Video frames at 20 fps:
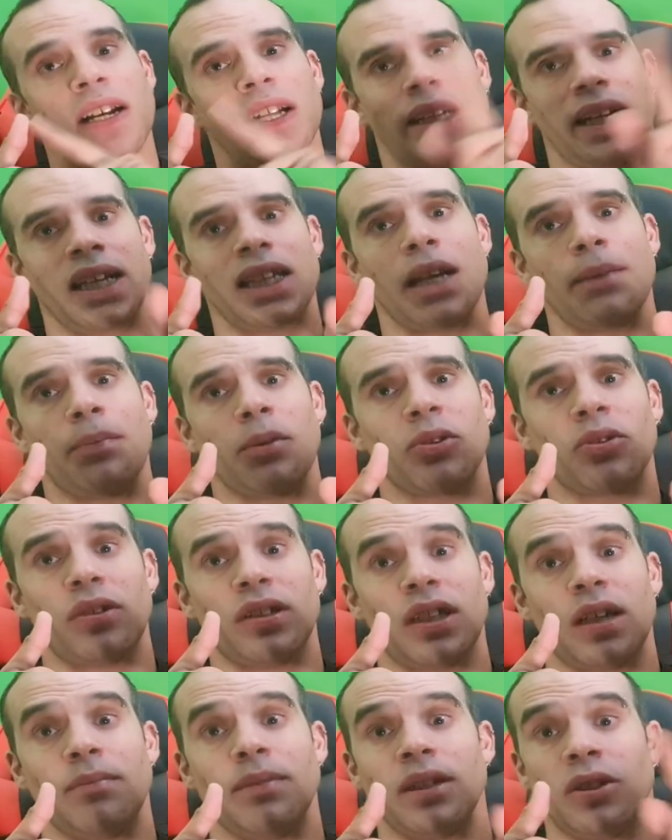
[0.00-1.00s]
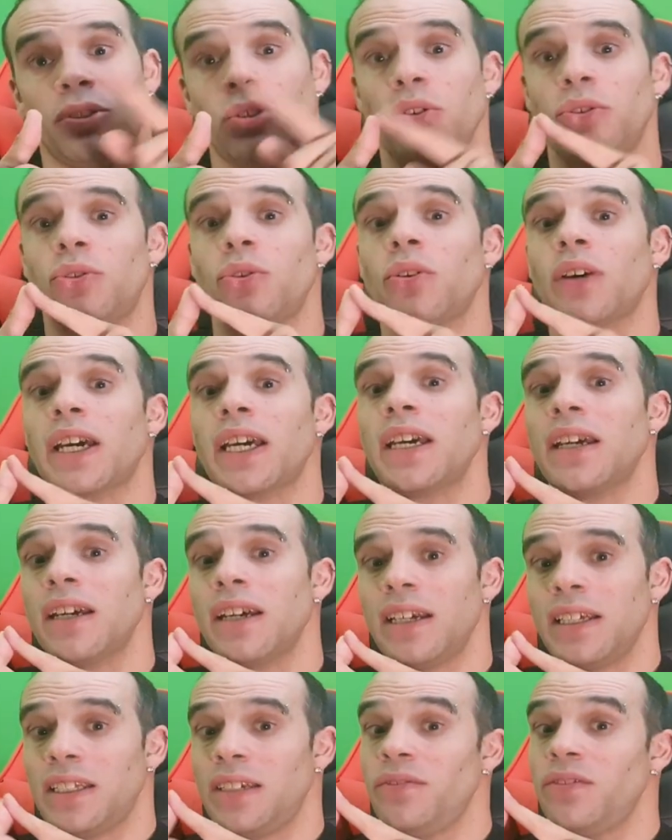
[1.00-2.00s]
Très important les amis, je le saurai.
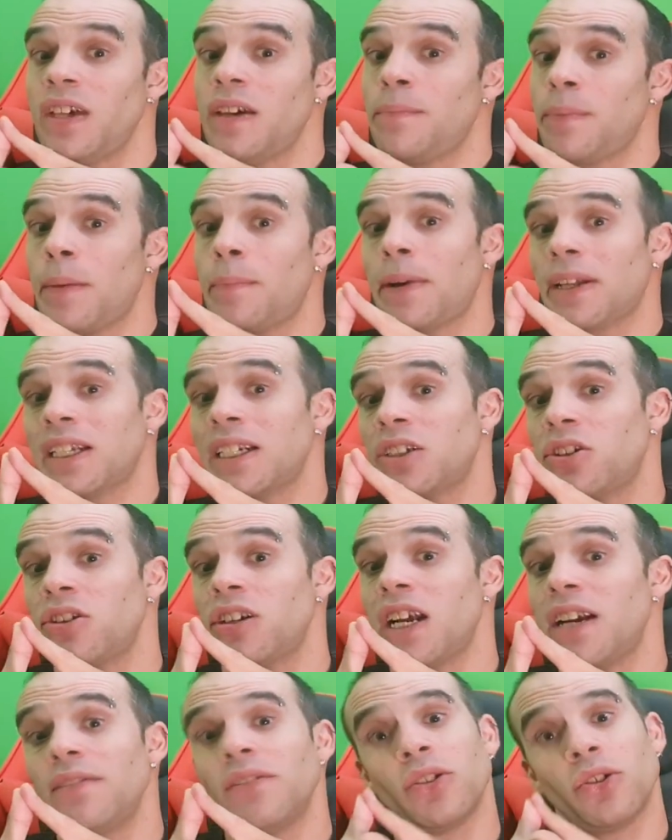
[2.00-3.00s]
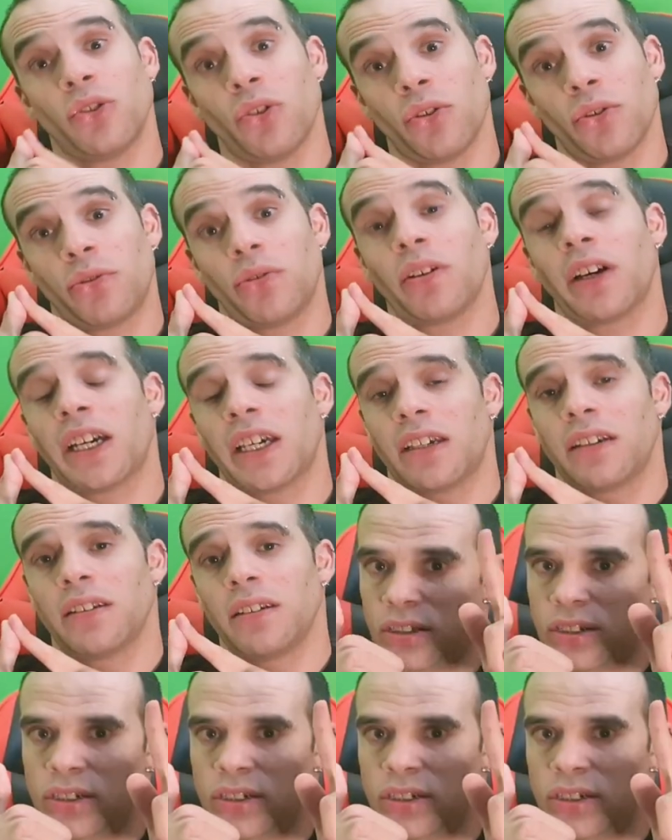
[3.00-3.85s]
Si vous n'avez pas partagé le live, je le saurai.